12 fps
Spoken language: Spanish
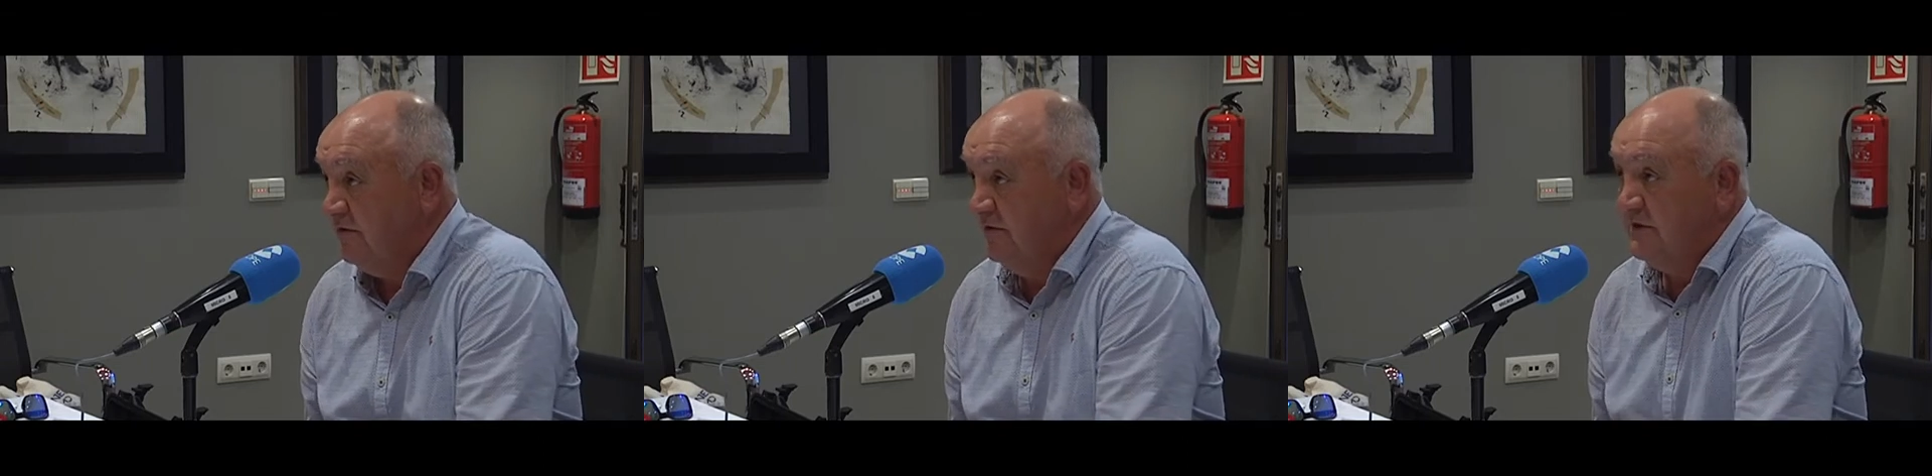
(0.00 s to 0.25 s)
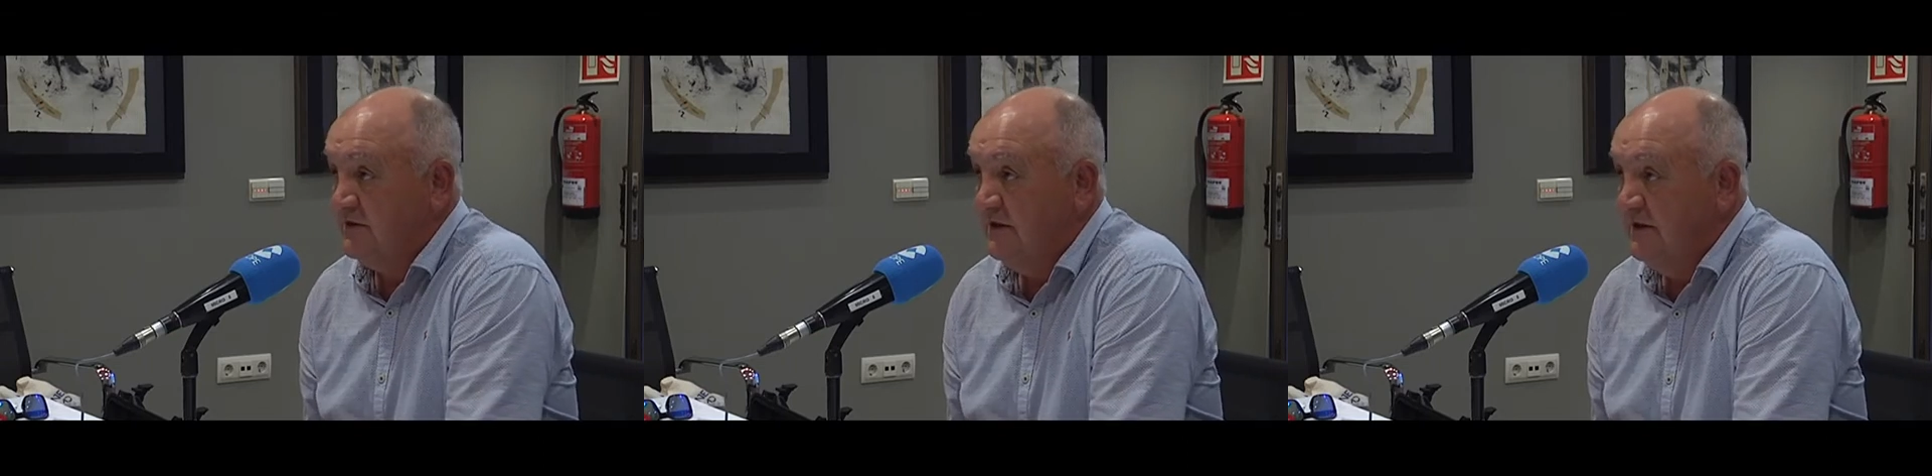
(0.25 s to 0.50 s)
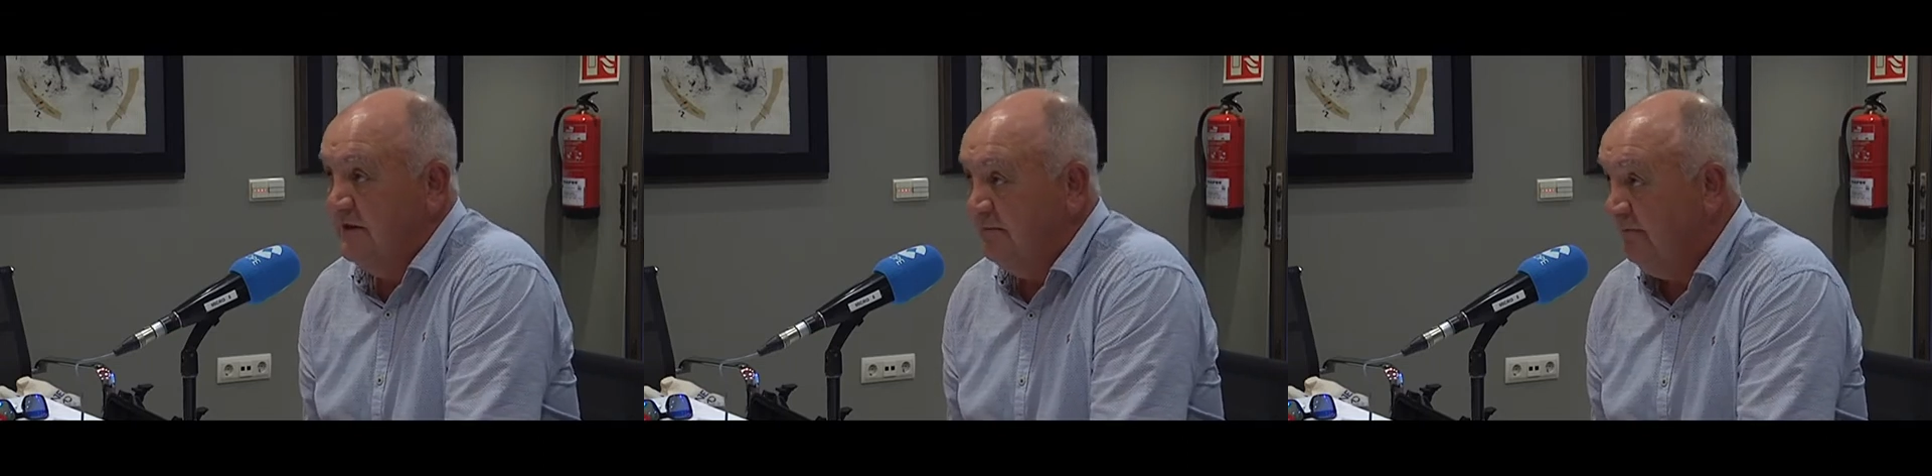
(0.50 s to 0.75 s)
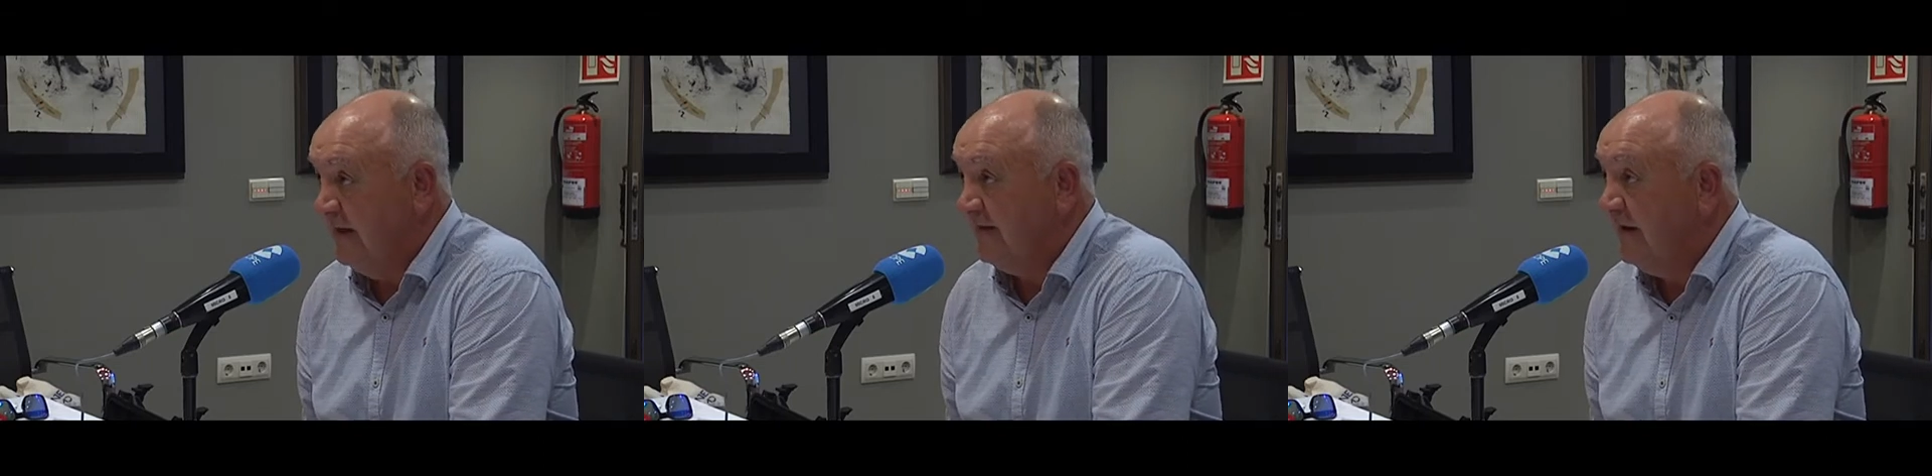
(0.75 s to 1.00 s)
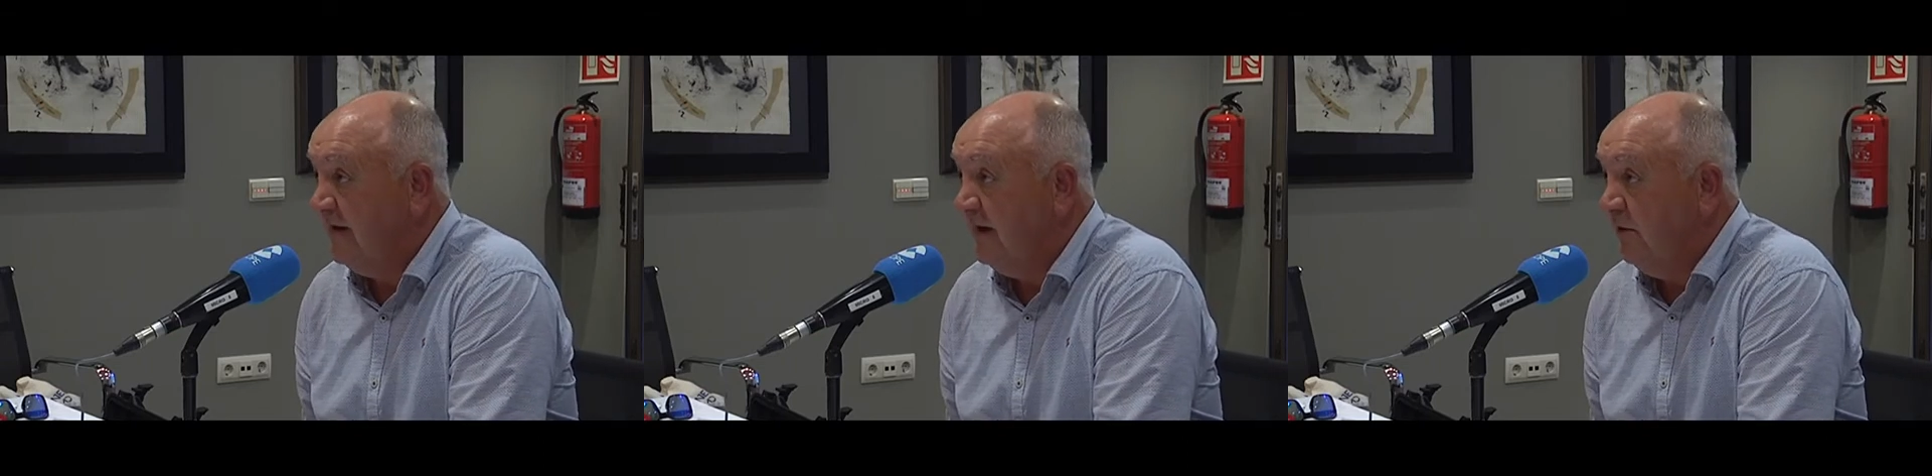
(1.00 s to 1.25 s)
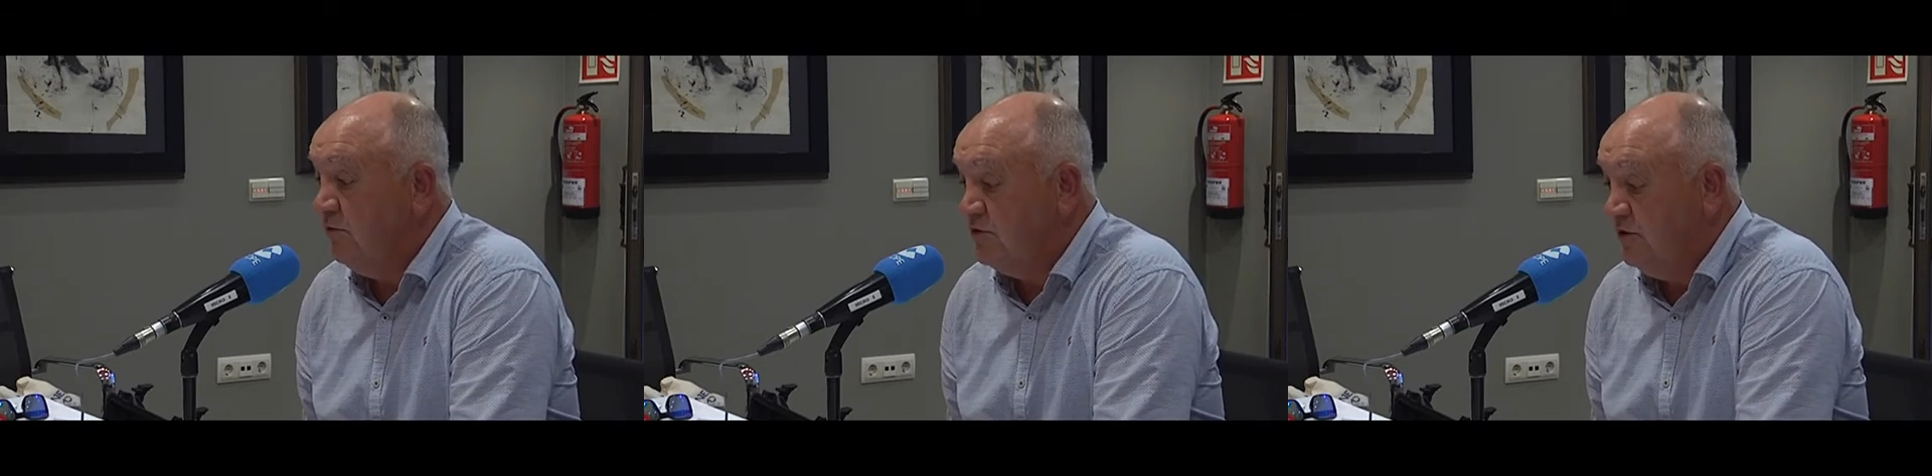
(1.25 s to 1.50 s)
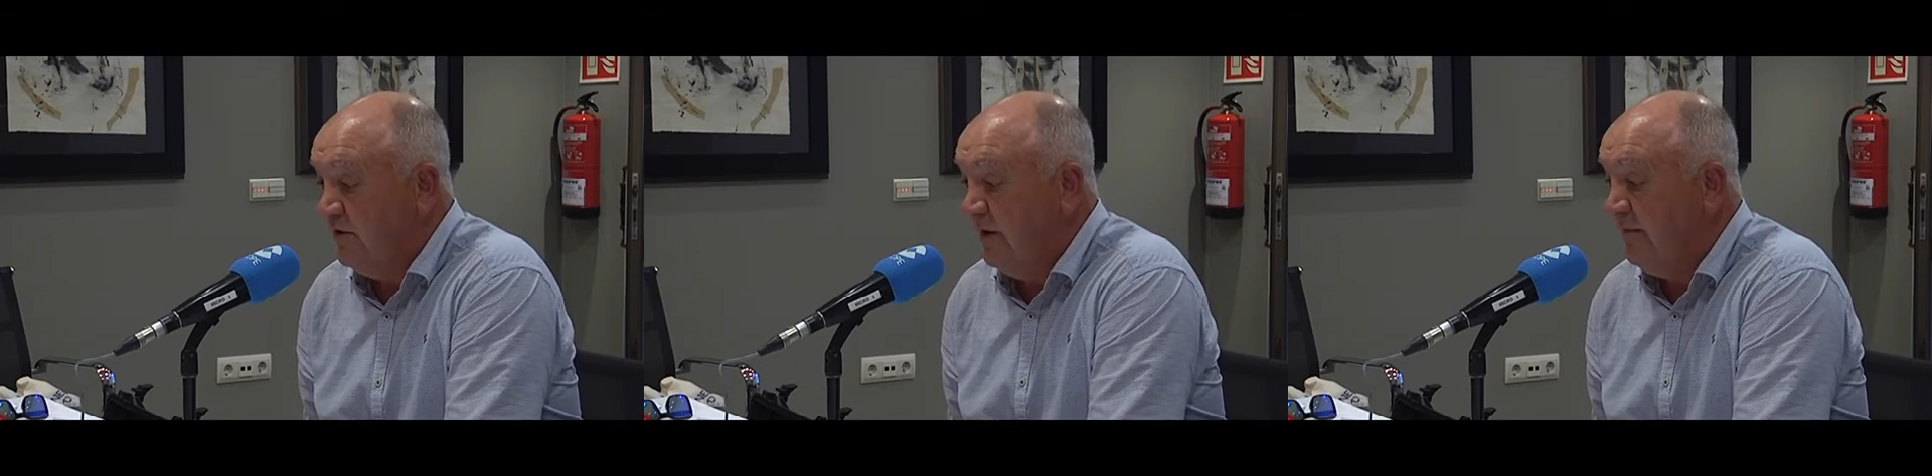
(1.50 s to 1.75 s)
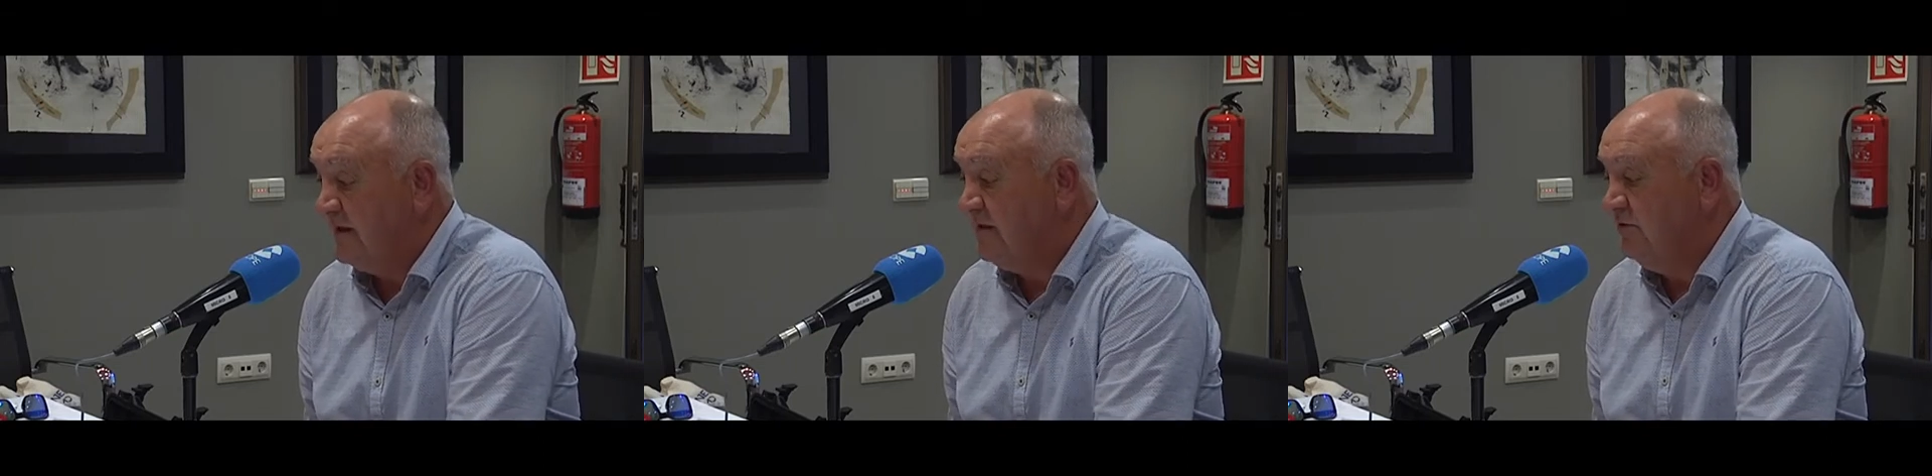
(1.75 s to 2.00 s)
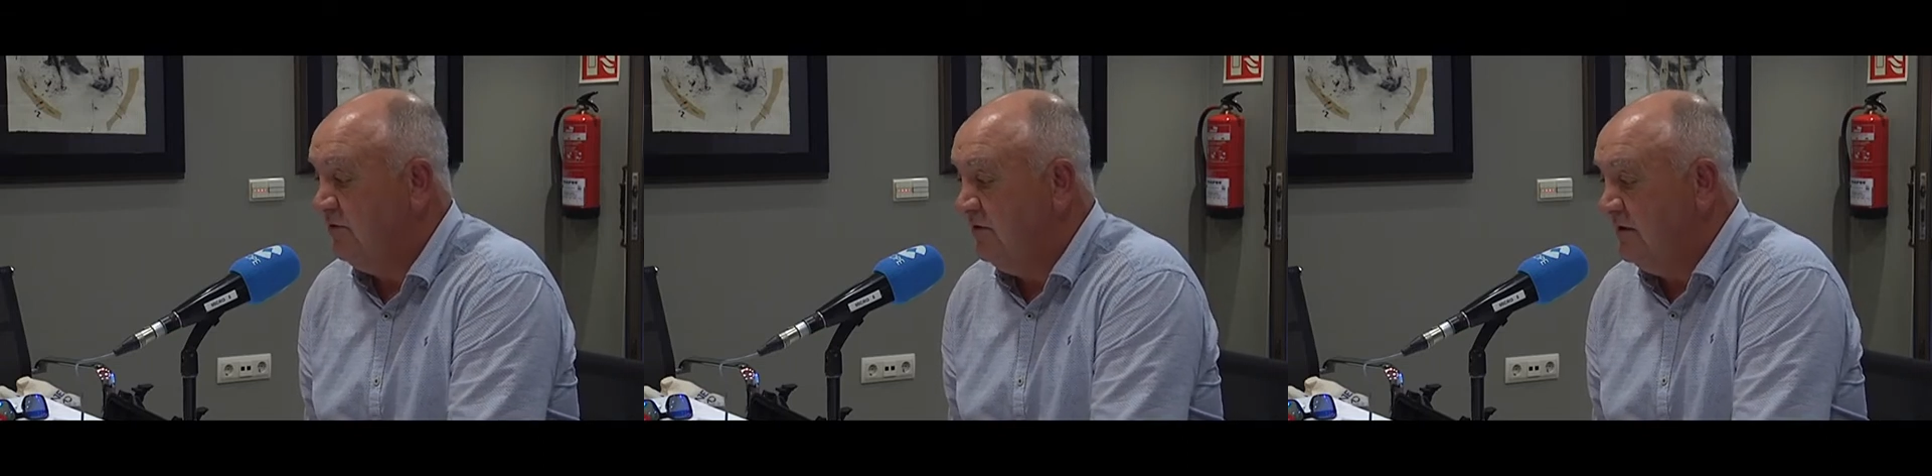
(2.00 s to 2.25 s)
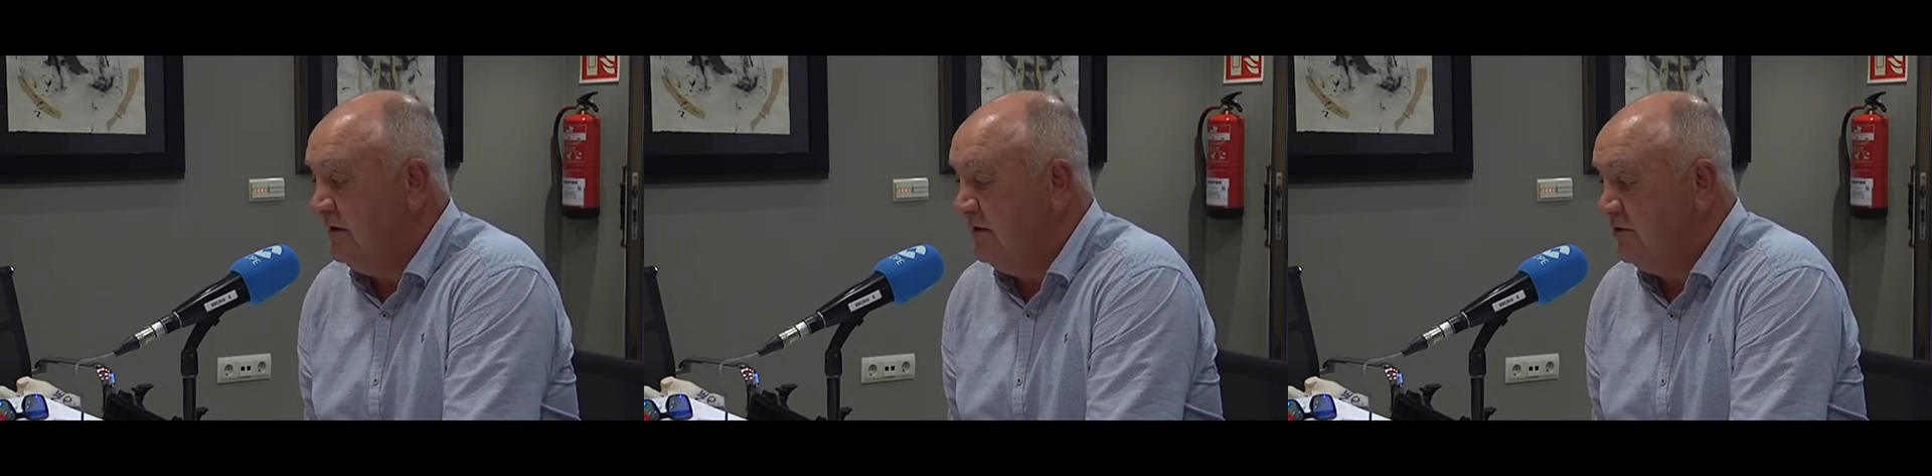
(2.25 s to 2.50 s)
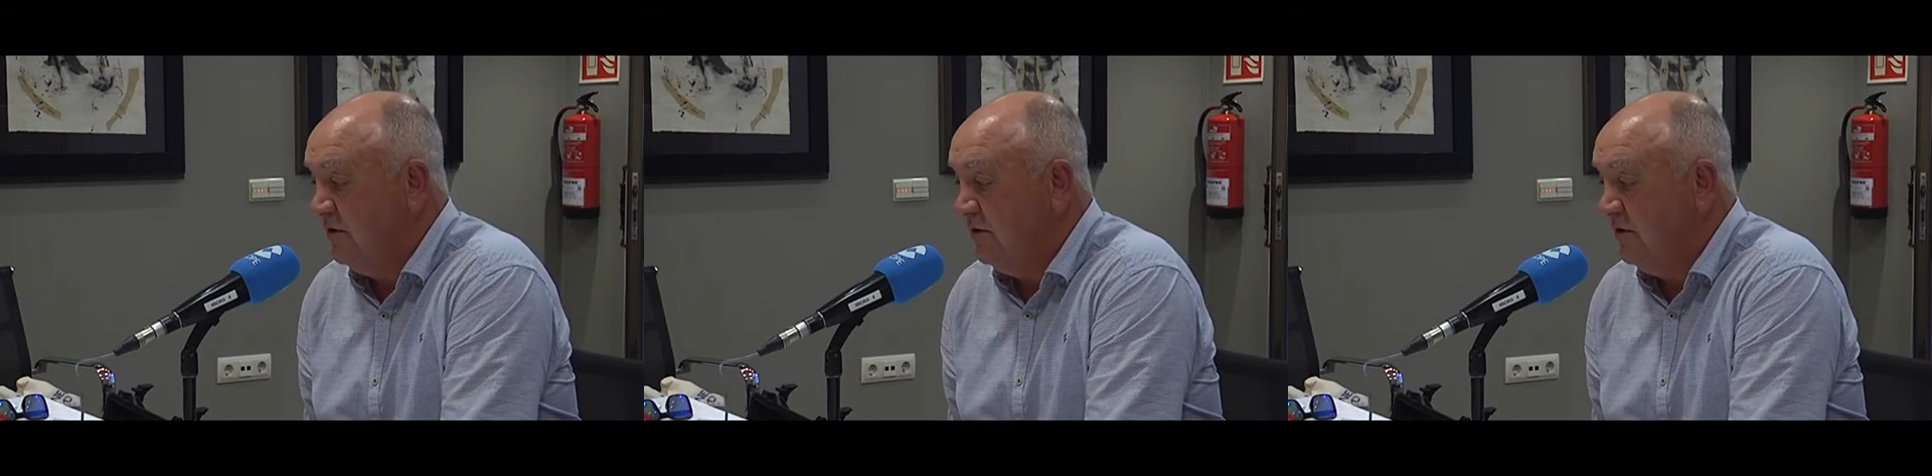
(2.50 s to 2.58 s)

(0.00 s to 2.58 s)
Entonces, mantener la ilusión al máximo de